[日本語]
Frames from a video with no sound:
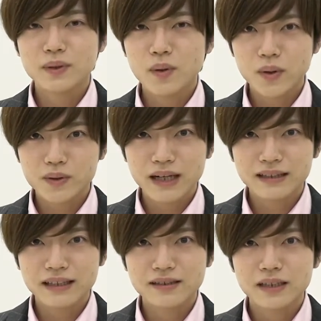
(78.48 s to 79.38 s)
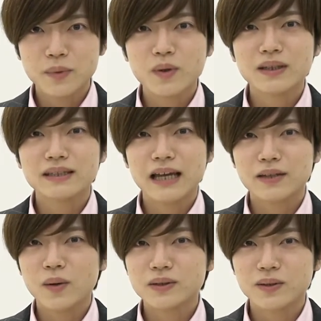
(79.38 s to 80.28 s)
今後のランキングにも期
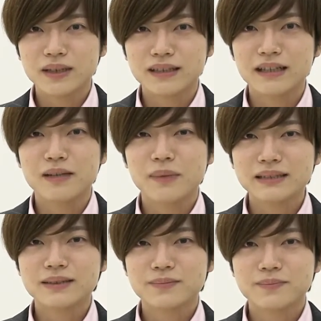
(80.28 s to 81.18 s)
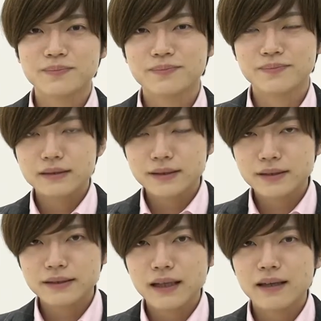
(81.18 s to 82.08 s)
待の商品になります
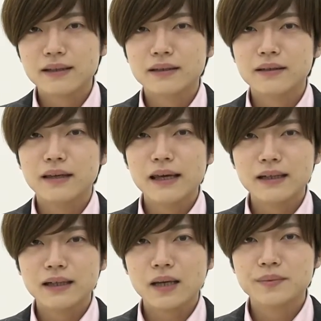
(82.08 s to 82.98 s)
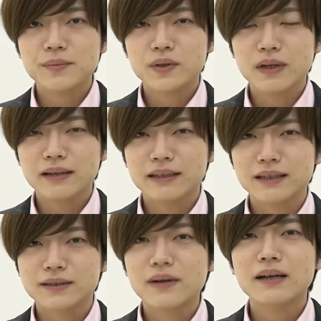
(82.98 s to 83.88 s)
続いてヘアカラー部門の
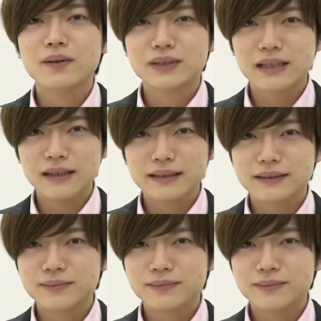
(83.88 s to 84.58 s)
ランキングはこちらで